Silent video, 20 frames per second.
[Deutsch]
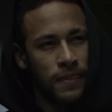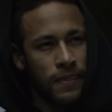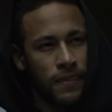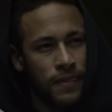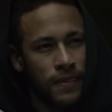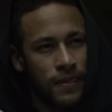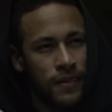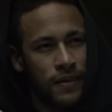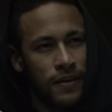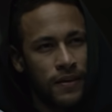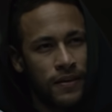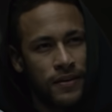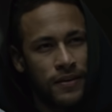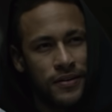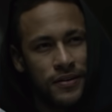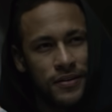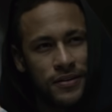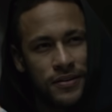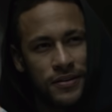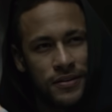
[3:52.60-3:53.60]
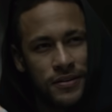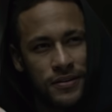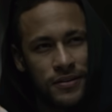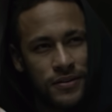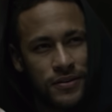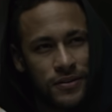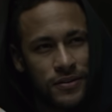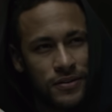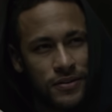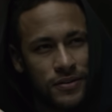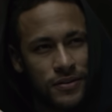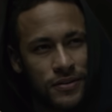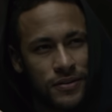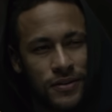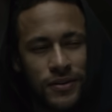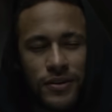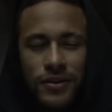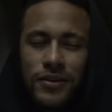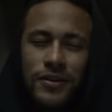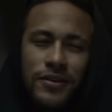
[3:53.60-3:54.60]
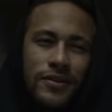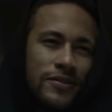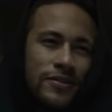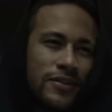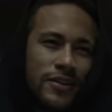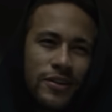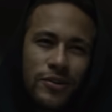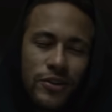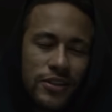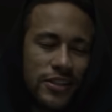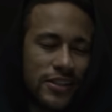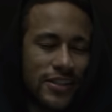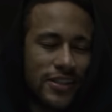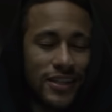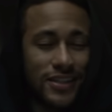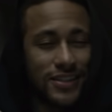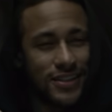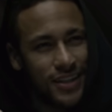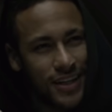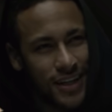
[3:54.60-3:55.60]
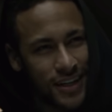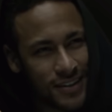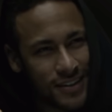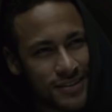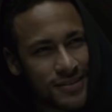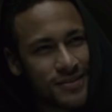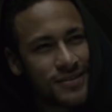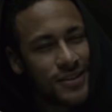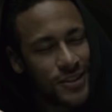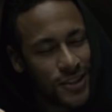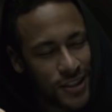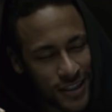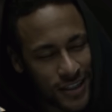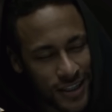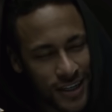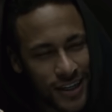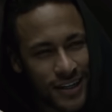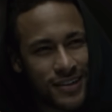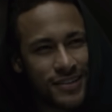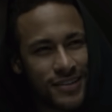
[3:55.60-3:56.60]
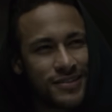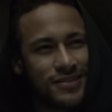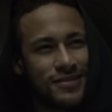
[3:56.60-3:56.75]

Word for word: wie die Rolle des Fußballers Neymar? Ah, oh, Senor Andrés, als würde es der Himmel so